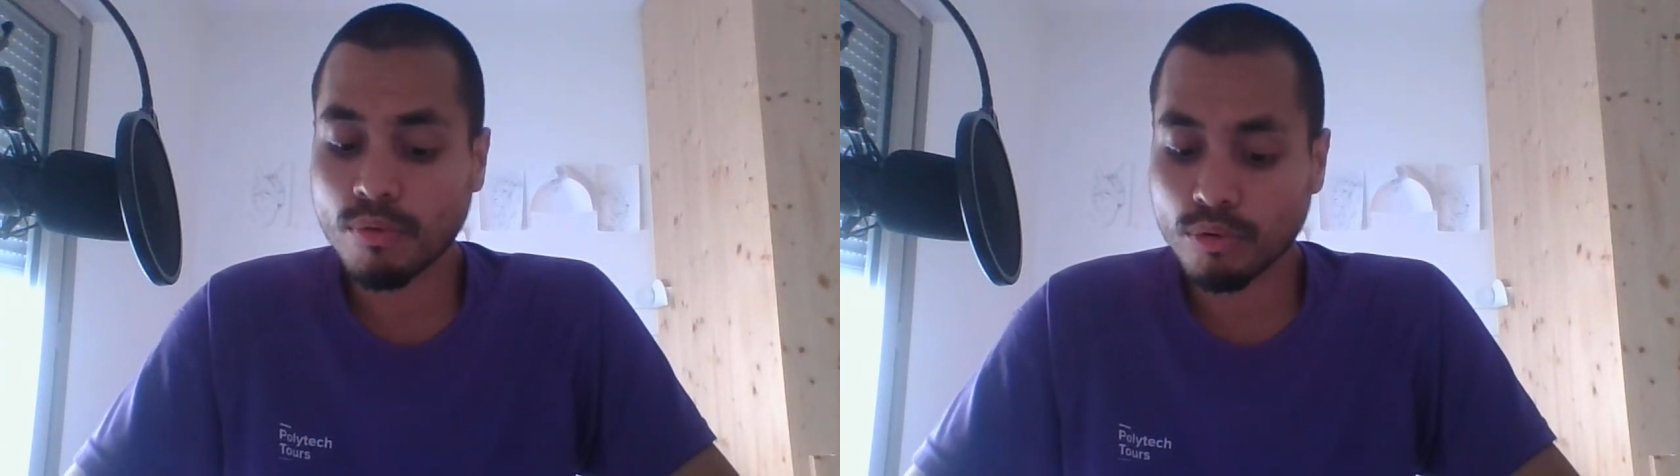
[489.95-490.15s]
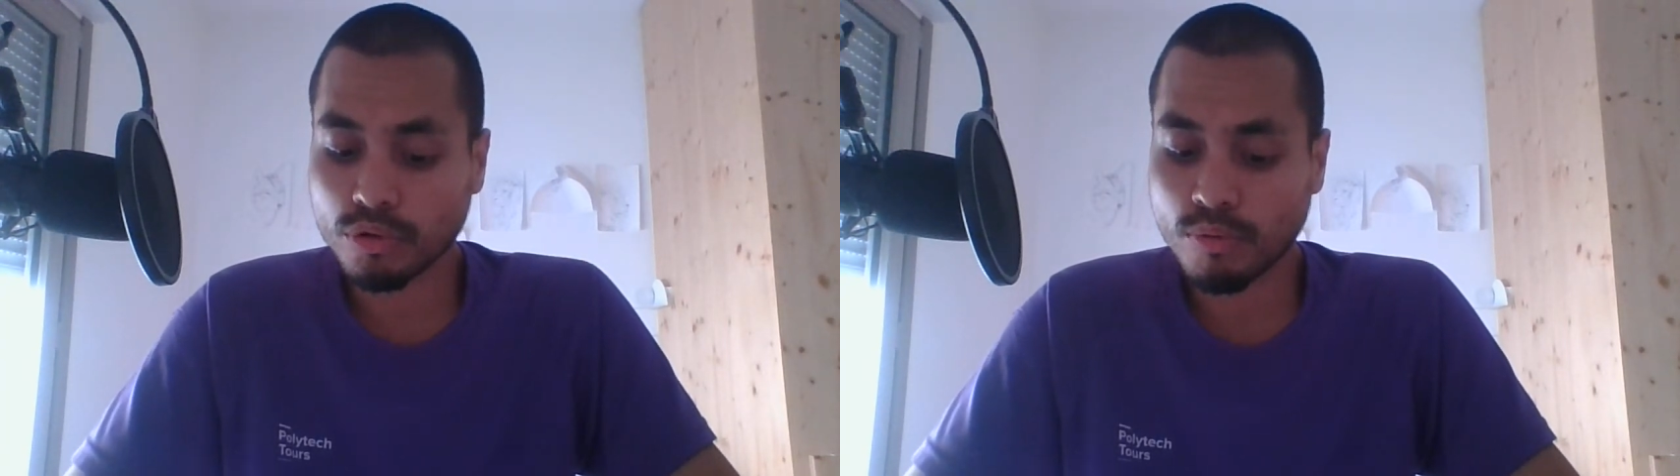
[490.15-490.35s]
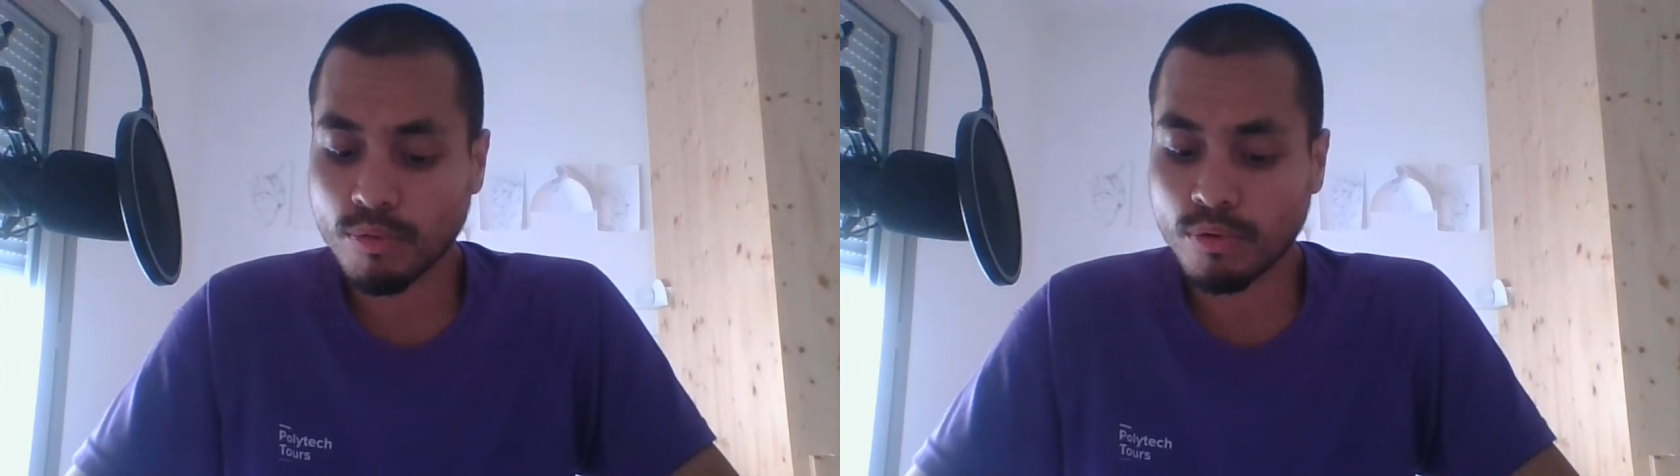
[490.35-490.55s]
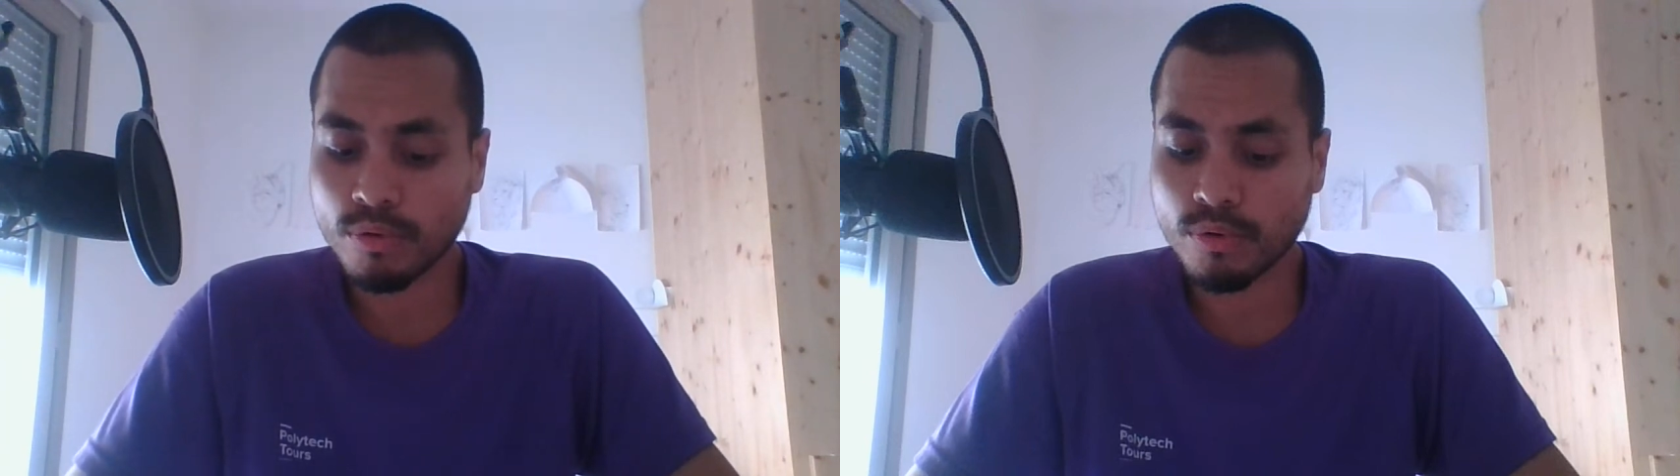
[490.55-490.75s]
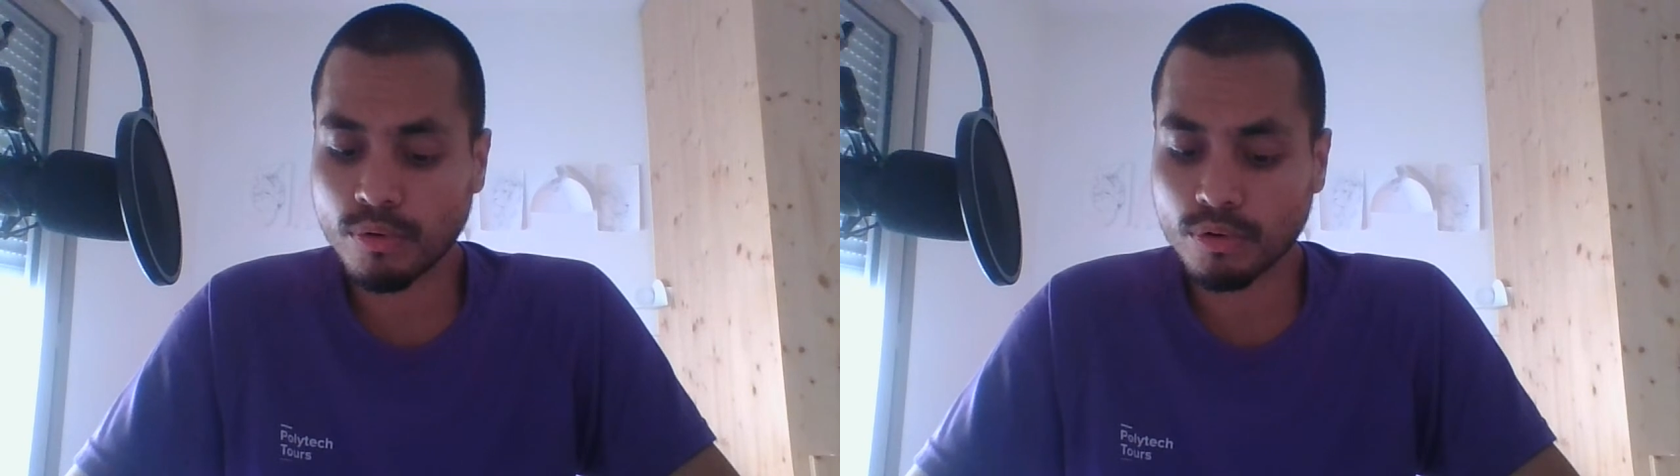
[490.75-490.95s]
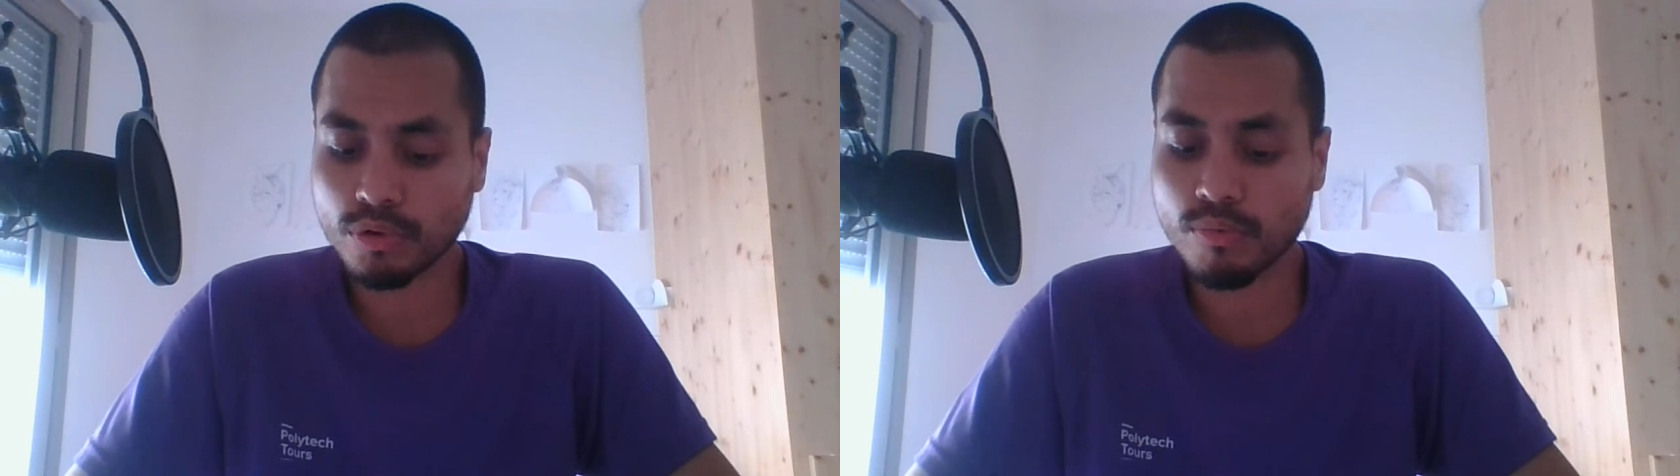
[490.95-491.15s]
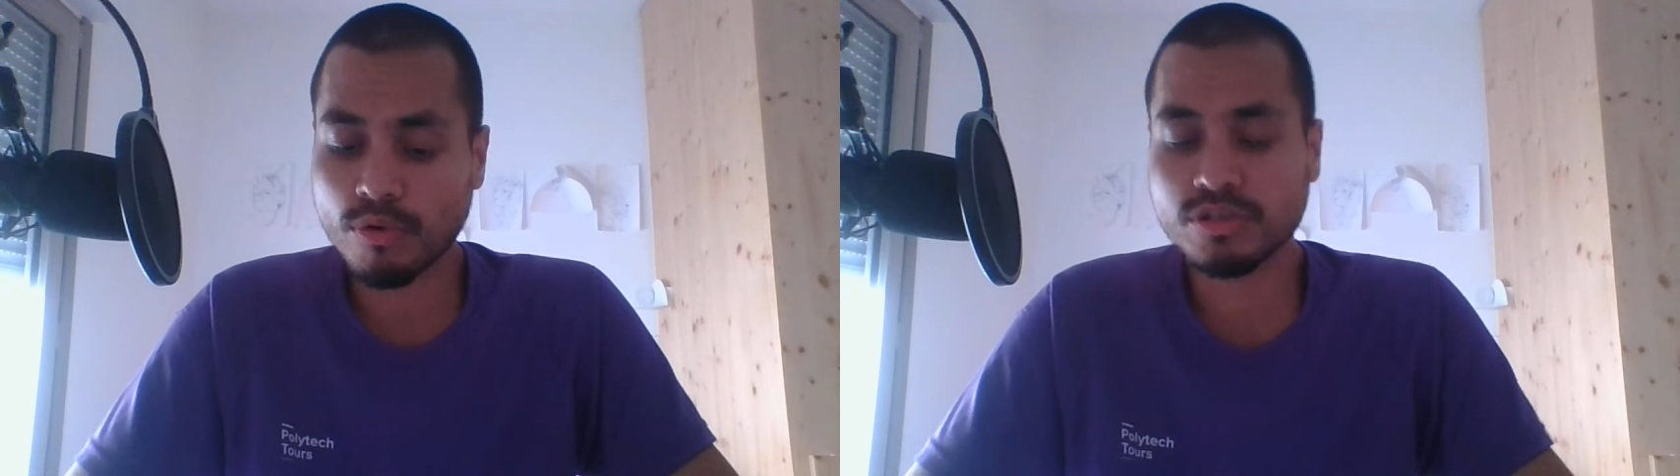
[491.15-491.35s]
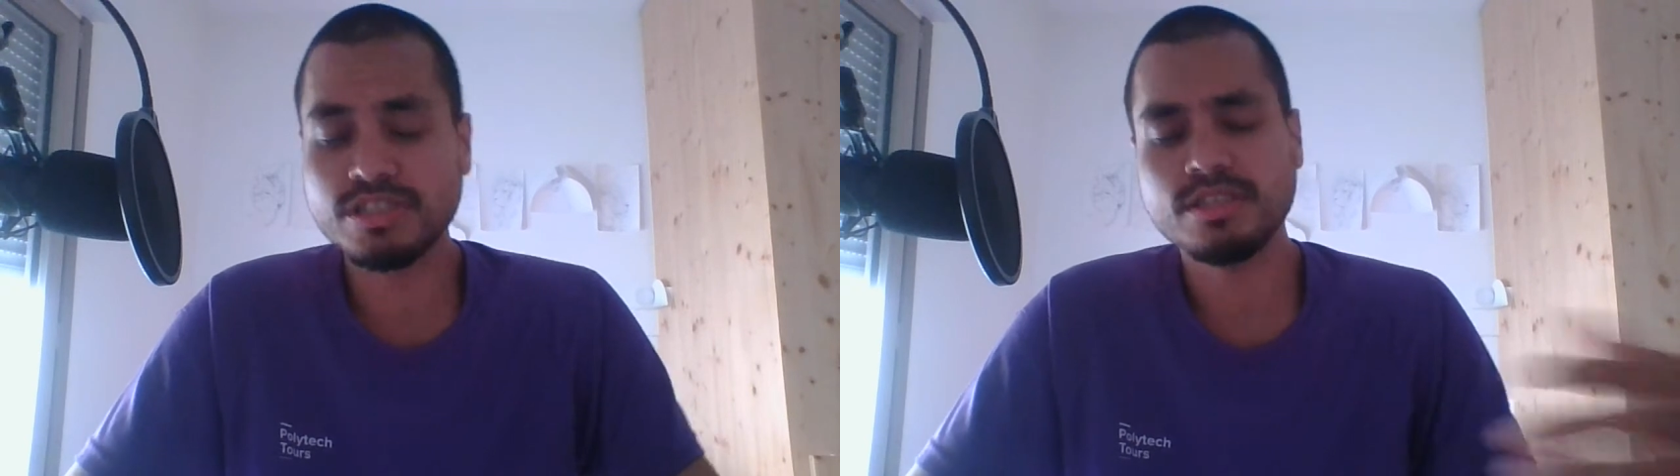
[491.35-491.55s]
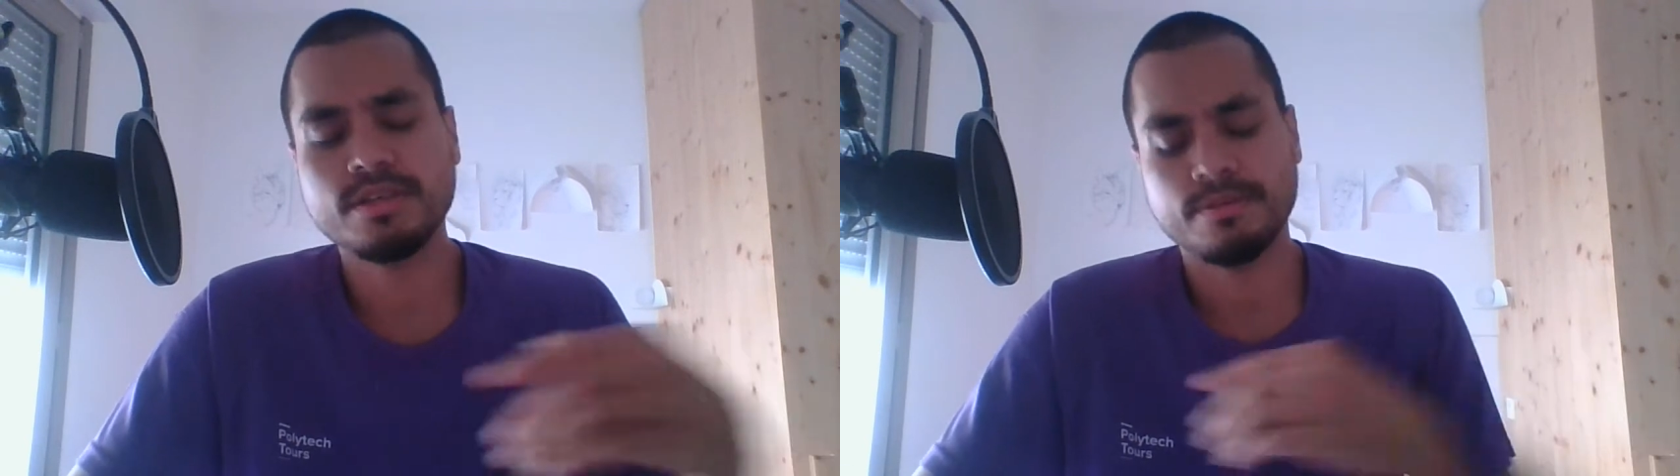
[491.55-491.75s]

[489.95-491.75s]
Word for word: autrement, autrement dit,